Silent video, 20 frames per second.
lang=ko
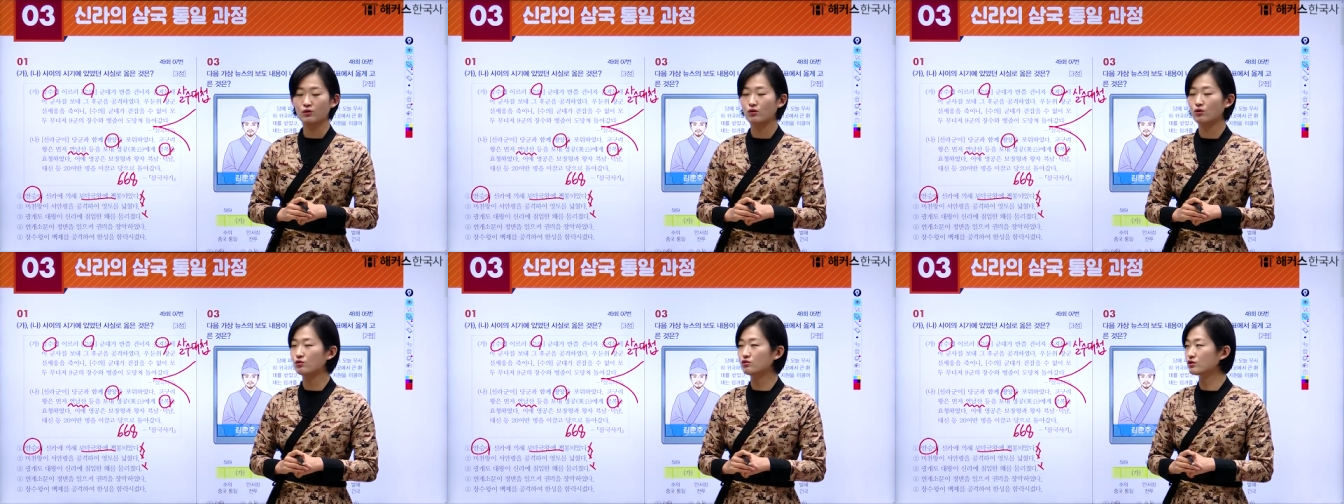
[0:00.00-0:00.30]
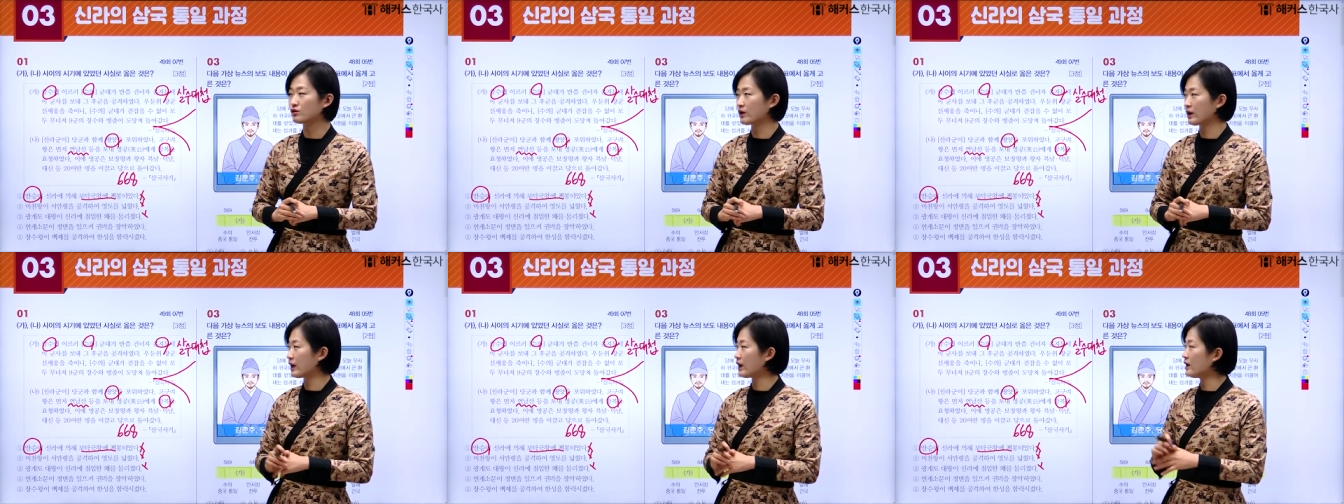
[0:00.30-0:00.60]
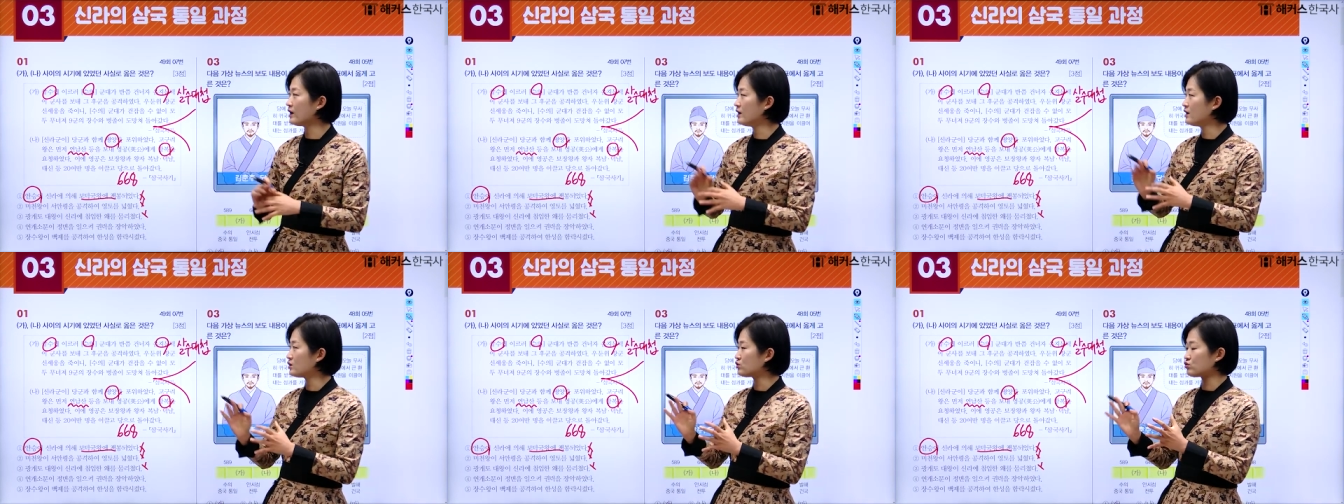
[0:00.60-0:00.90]

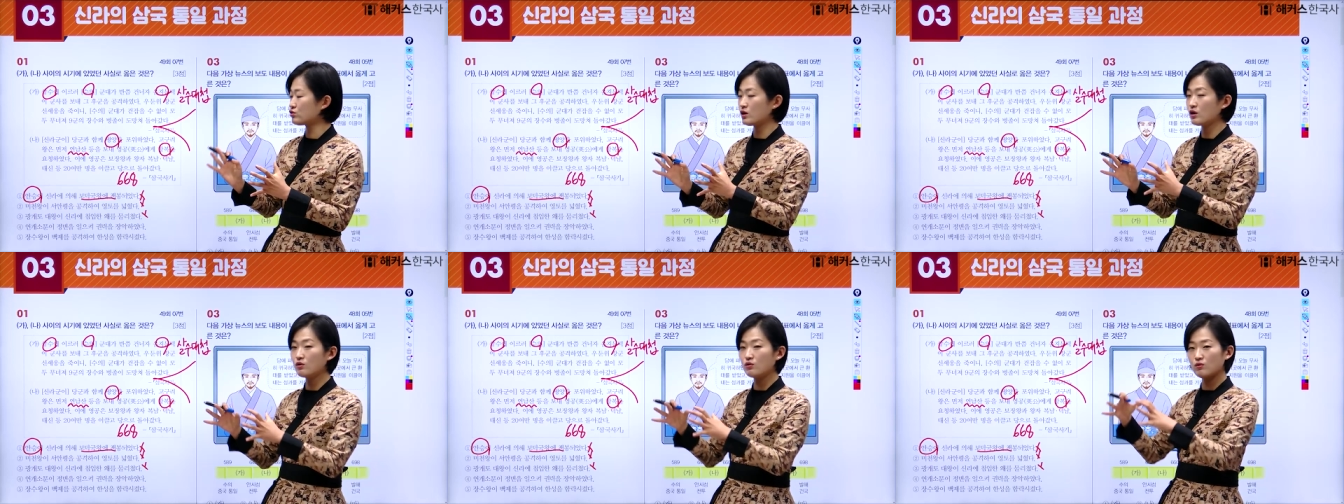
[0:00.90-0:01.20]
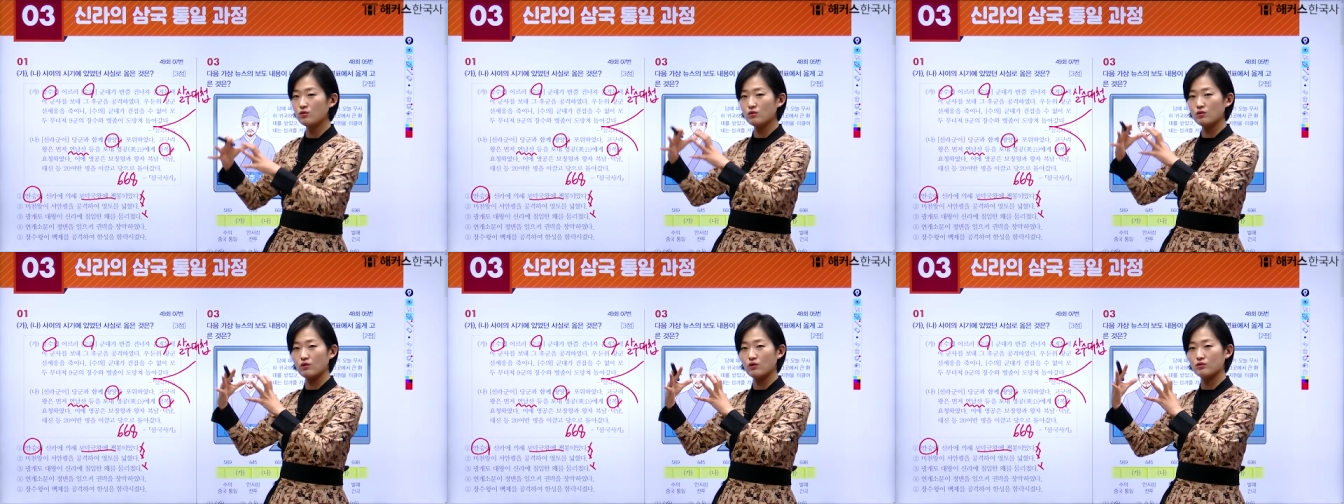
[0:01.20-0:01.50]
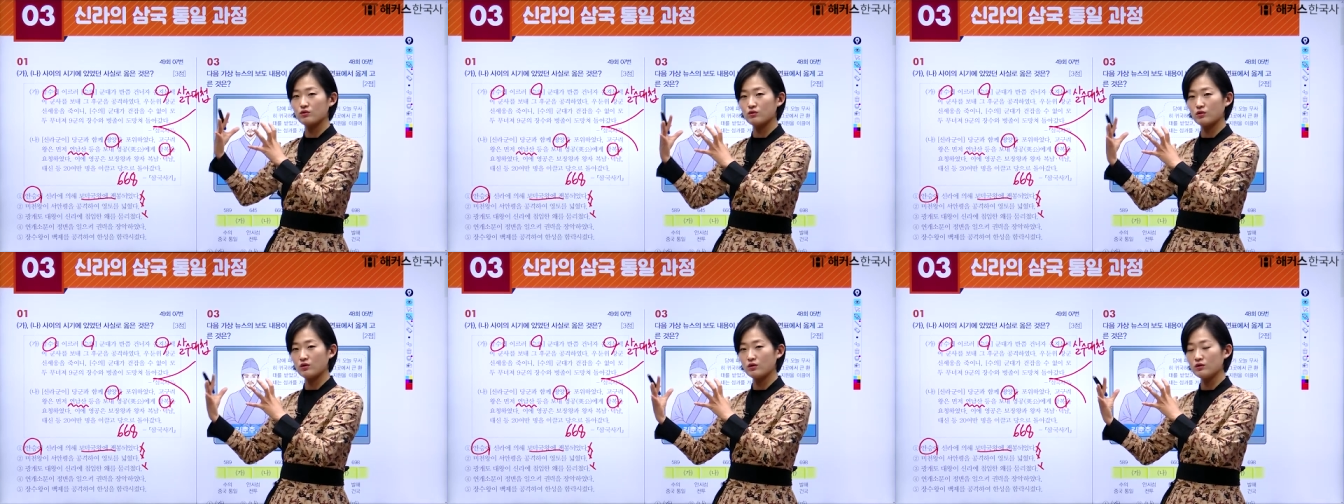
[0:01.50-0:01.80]
고구려의 최고
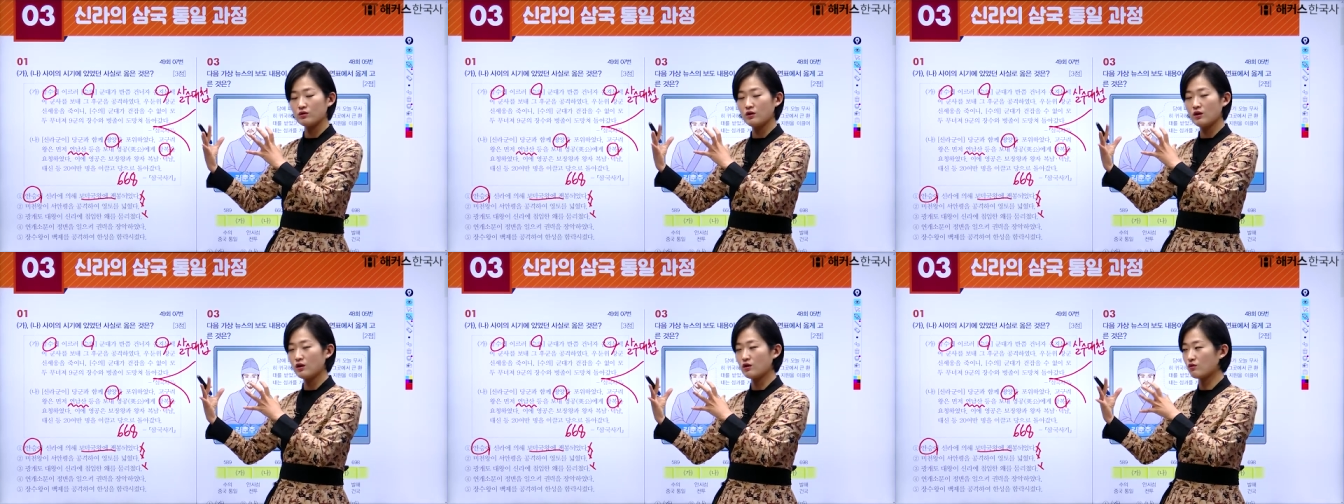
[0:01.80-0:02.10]
어떤